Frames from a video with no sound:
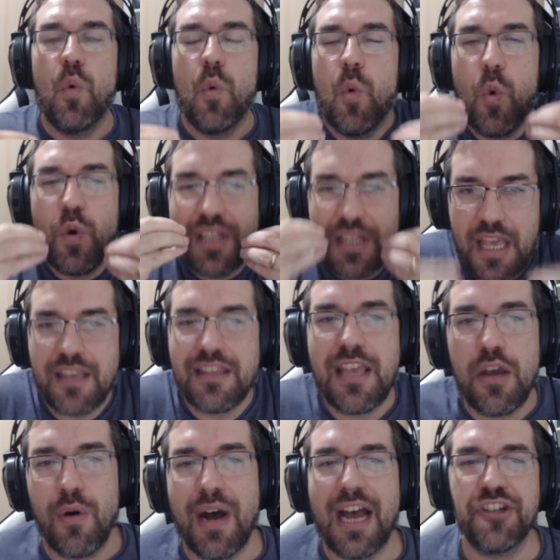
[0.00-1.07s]
o que, que
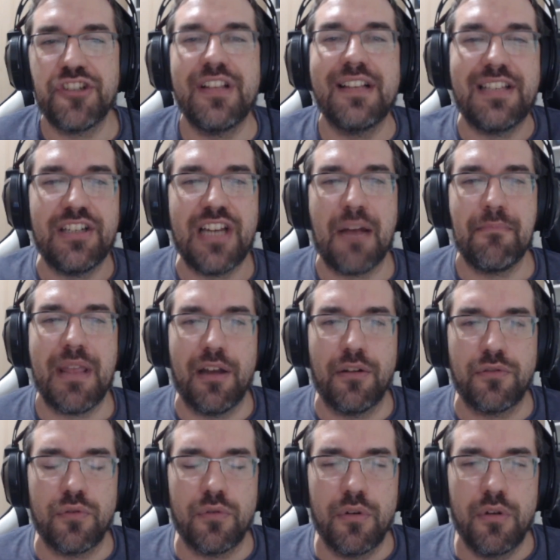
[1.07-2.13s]
eu acho desse
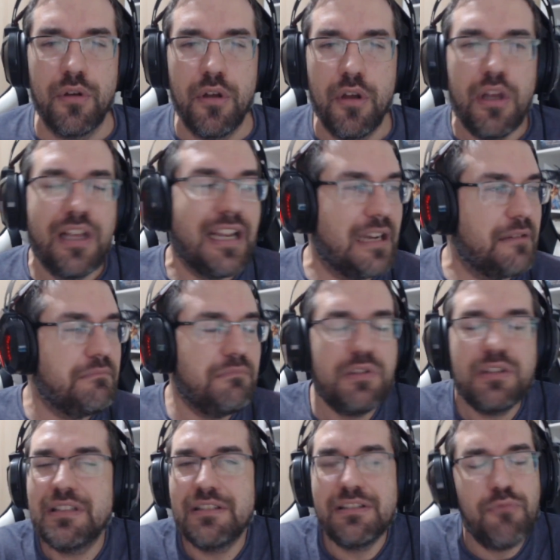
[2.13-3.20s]
adiamento?
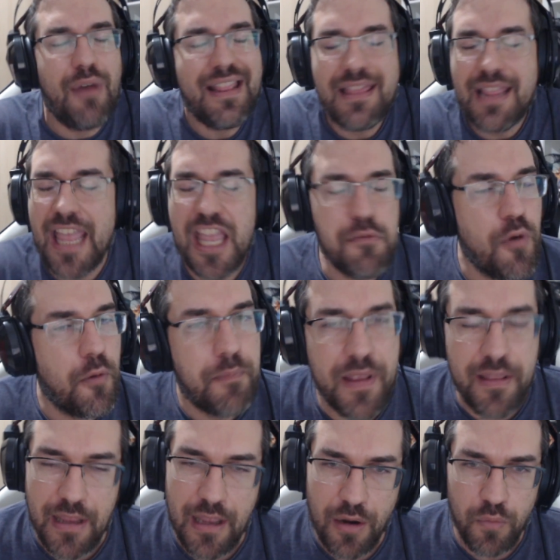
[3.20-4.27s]
Não é nenhuma
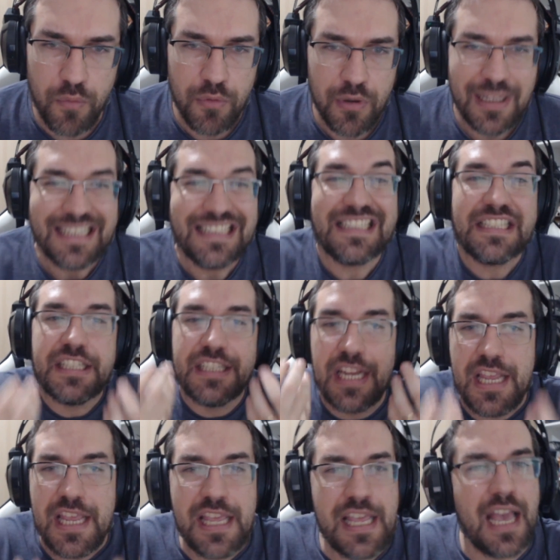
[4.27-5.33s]
opinião.
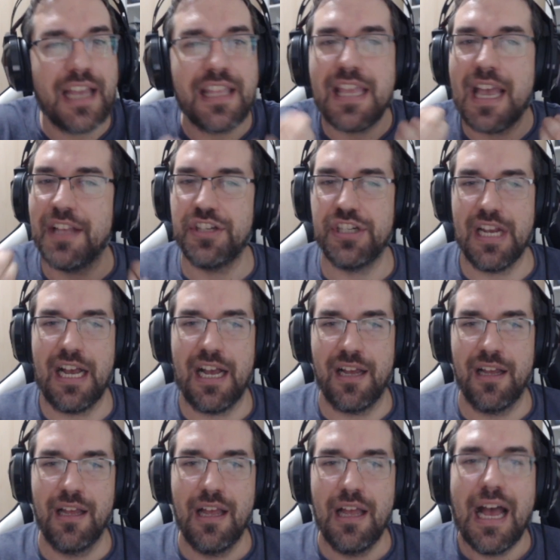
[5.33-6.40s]
Tinha que adiar.
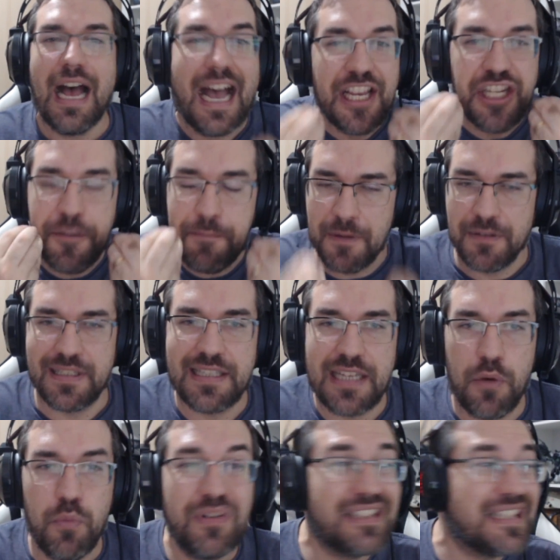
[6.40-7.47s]
A
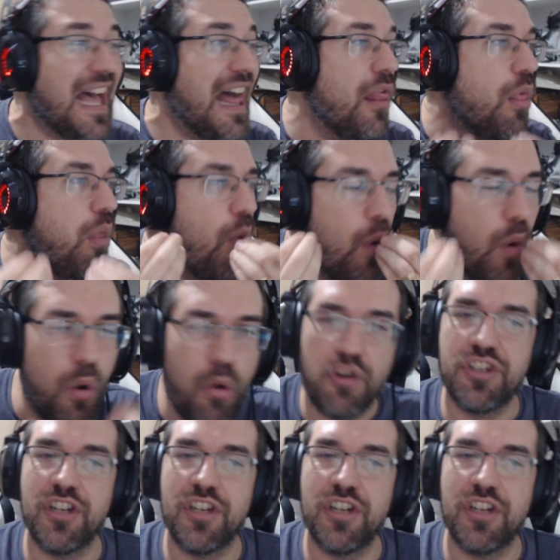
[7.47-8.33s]
expansão tá longe de